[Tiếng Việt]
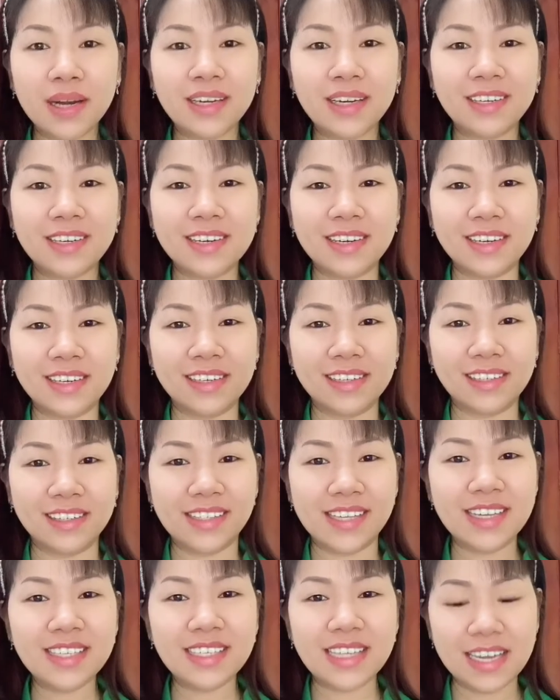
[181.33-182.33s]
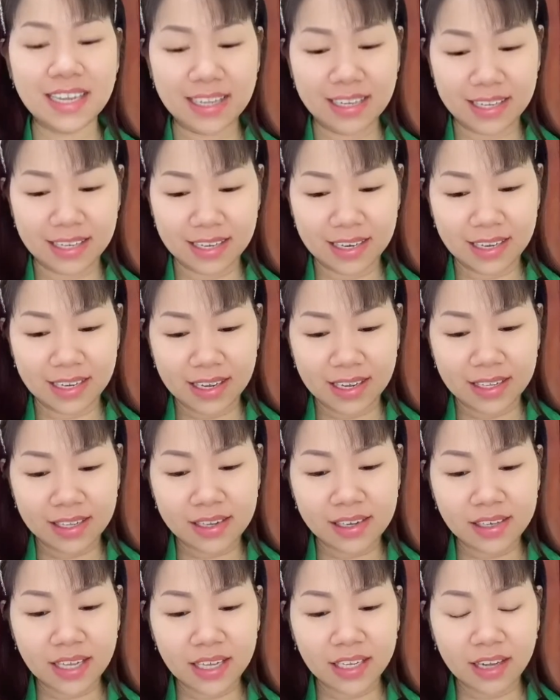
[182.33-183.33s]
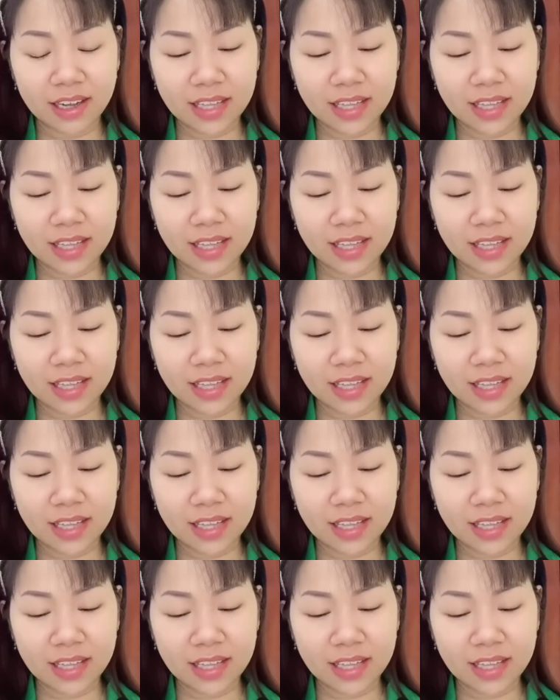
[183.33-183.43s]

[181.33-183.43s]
minh đường đường chính chính Thương nhân